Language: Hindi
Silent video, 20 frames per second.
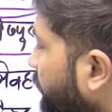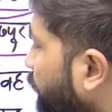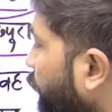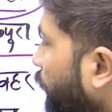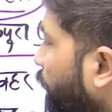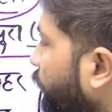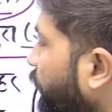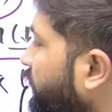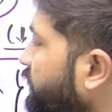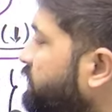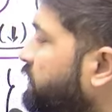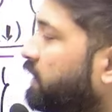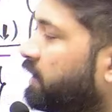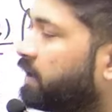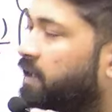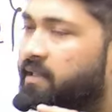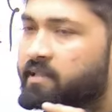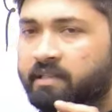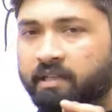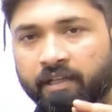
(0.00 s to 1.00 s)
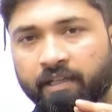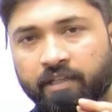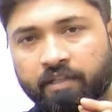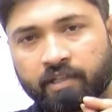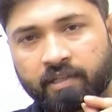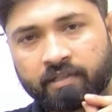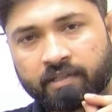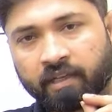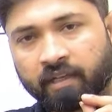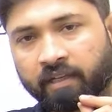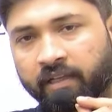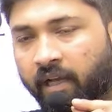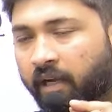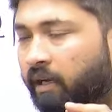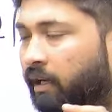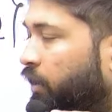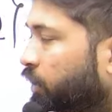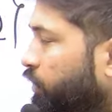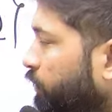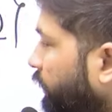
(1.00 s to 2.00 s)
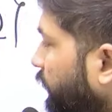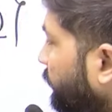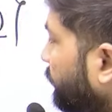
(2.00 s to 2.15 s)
पॉपुलेशन डेंसिटी जनसंख्या घनत्व है